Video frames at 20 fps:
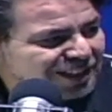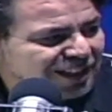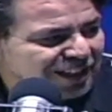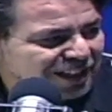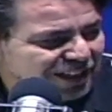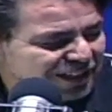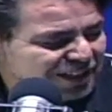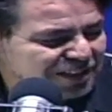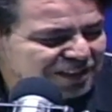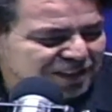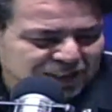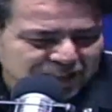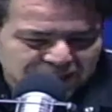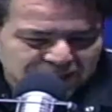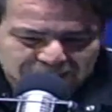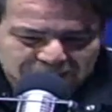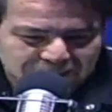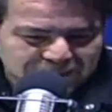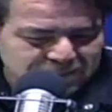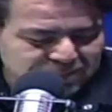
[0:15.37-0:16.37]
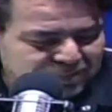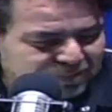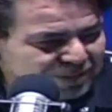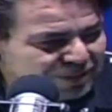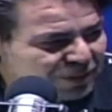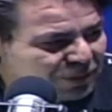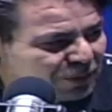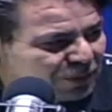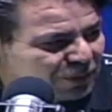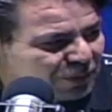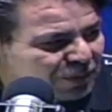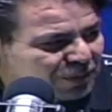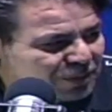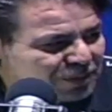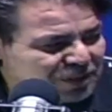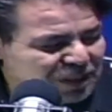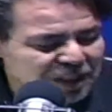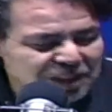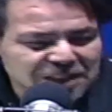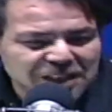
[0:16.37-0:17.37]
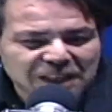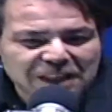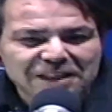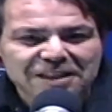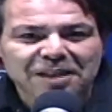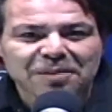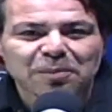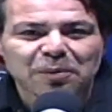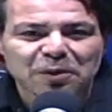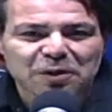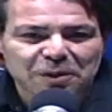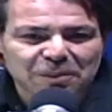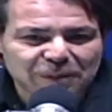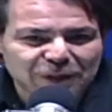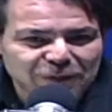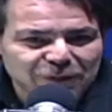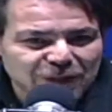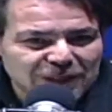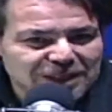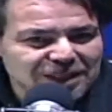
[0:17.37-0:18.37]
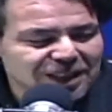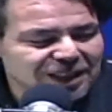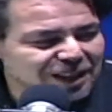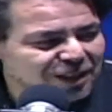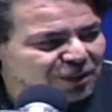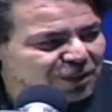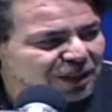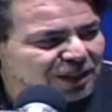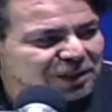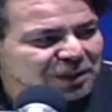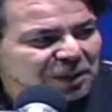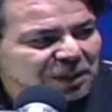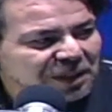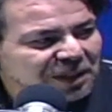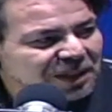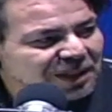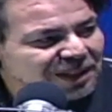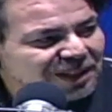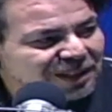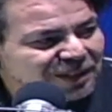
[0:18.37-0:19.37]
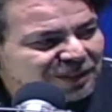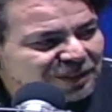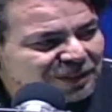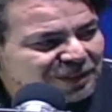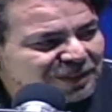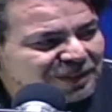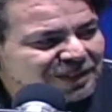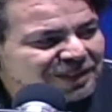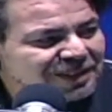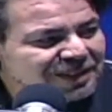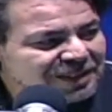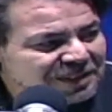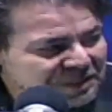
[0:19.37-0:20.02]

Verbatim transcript: Este, pues no, se, dicen mucho más fácil de lo que son. Sí,